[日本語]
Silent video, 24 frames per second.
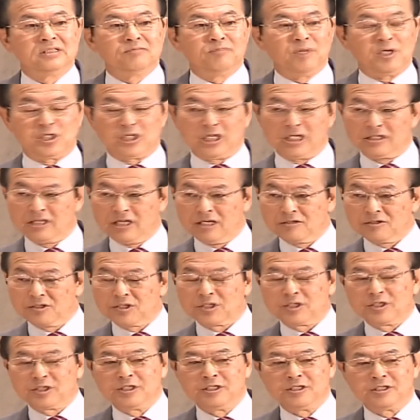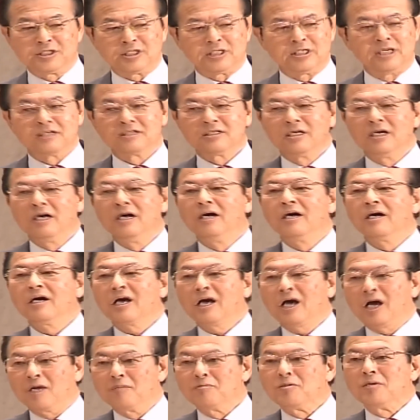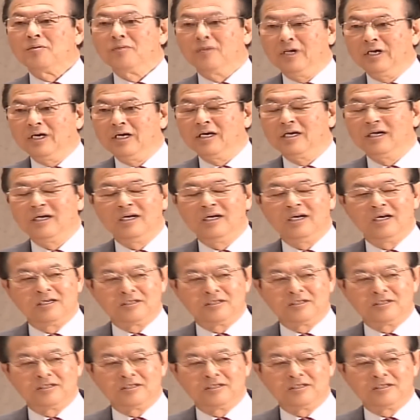メシアなる救い主なる神は、